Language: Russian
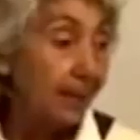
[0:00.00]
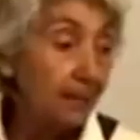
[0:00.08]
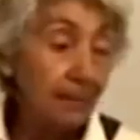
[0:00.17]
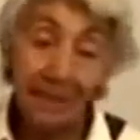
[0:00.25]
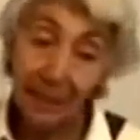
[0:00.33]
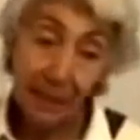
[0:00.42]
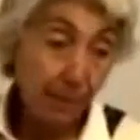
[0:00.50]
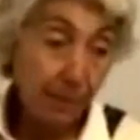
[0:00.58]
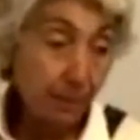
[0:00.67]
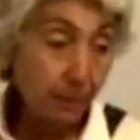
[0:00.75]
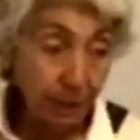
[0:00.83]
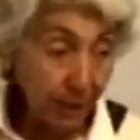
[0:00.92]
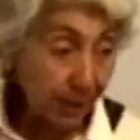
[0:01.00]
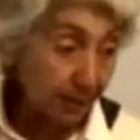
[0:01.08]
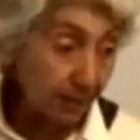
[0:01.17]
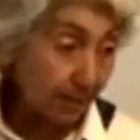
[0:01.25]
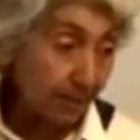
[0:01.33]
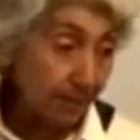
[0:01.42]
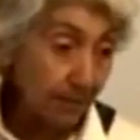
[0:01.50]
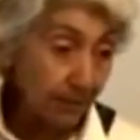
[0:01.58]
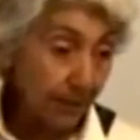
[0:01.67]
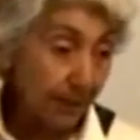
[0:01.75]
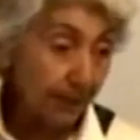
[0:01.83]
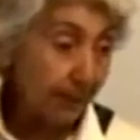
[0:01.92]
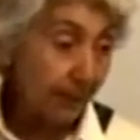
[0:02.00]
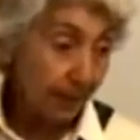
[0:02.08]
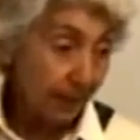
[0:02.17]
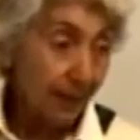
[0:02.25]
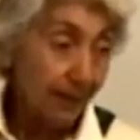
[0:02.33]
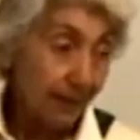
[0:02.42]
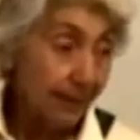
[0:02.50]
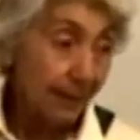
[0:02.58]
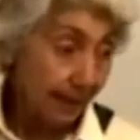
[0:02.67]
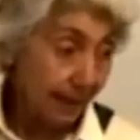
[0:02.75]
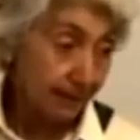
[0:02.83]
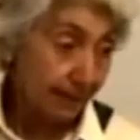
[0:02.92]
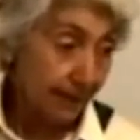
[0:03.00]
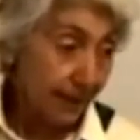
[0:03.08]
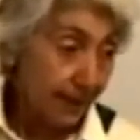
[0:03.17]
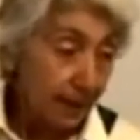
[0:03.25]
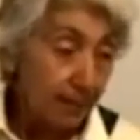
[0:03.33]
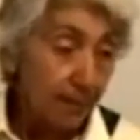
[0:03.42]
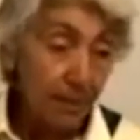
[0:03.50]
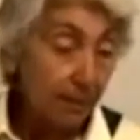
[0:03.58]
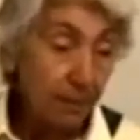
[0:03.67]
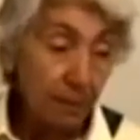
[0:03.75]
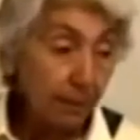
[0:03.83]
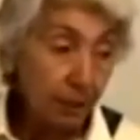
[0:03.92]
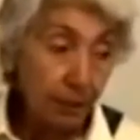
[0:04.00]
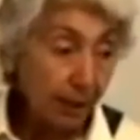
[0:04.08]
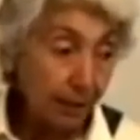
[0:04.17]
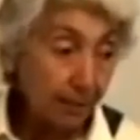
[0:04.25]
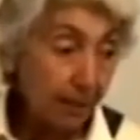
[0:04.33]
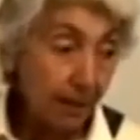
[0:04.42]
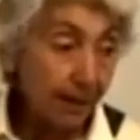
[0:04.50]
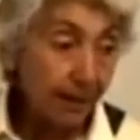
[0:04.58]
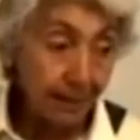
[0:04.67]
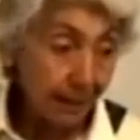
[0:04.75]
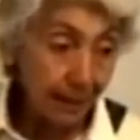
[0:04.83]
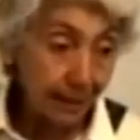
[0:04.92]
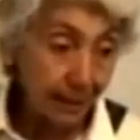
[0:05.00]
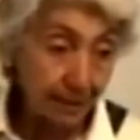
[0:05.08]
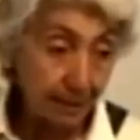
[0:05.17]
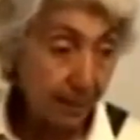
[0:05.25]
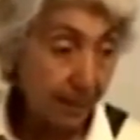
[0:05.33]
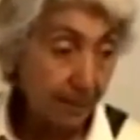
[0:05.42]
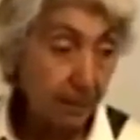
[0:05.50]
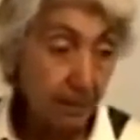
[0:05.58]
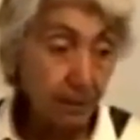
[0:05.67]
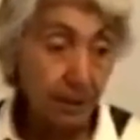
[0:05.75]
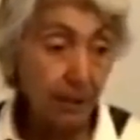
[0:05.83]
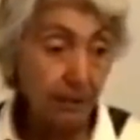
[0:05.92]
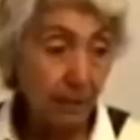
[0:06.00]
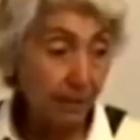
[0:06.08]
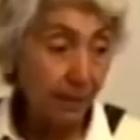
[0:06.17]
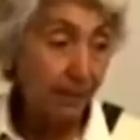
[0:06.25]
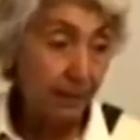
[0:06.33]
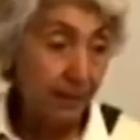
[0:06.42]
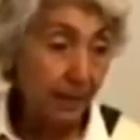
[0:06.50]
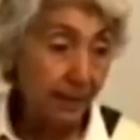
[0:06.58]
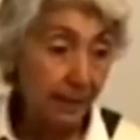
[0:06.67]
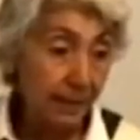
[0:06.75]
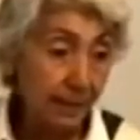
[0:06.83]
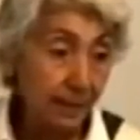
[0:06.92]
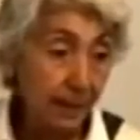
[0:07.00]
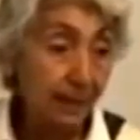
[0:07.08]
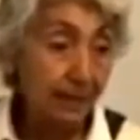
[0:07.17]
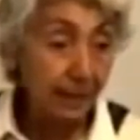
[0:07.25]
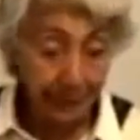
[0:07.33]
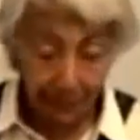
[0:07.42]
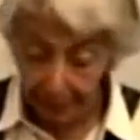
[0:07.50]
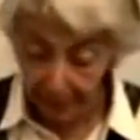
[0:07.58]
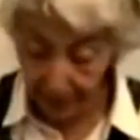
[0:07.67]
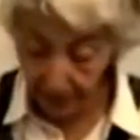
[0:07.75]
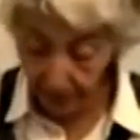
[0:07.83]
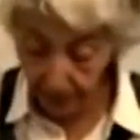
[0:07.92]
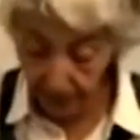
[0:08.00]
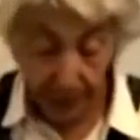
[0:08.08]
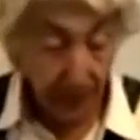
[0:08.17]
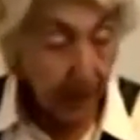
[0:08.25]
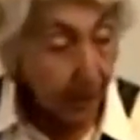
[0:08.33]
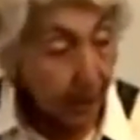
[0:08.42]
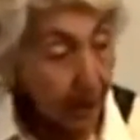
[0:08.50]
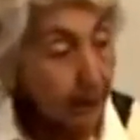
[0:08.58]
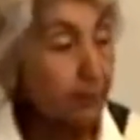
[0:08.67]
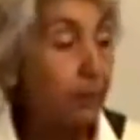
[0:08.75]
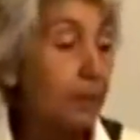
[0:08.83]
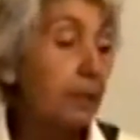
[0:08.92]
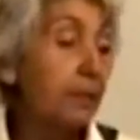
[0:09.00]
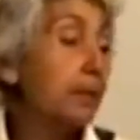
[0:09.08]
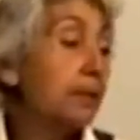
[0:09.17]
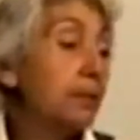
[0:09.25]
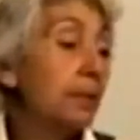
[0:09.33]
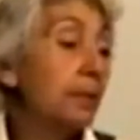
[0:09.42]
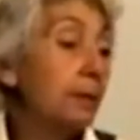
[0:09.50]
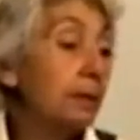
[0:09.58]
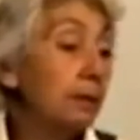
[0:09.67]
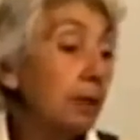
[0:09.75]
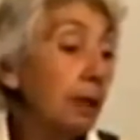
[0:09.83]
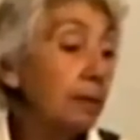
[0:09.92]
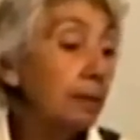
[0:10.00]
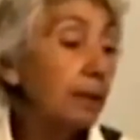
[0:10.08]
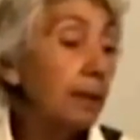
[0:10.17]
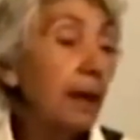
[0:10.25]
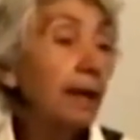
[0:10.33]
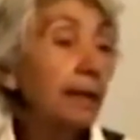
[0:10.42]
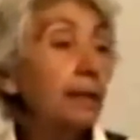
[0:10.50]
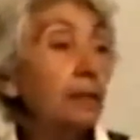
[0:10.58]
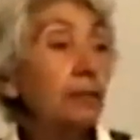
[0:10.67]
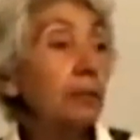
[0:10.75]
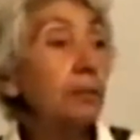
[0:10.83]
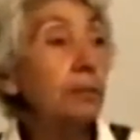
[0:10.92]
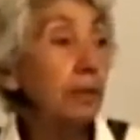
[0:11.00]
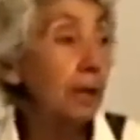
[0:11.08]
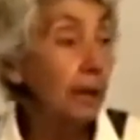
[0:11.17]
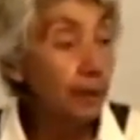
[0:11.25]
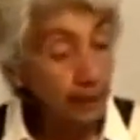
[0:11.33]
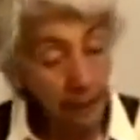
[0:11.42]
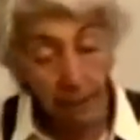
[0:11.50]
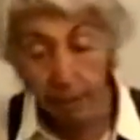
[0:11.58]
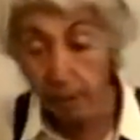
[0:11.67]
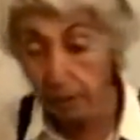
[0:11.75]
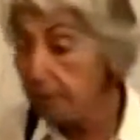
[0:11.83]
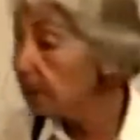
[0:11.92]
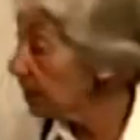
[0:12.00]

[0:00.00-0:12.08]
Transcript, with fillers: и мы не получаем вот этого антигенов. Мы не получаем аллергий, мы не получаем образование антител от растительных белков. А от животных почему-то получаем. Говорят, а это тоже белки, орехи тоже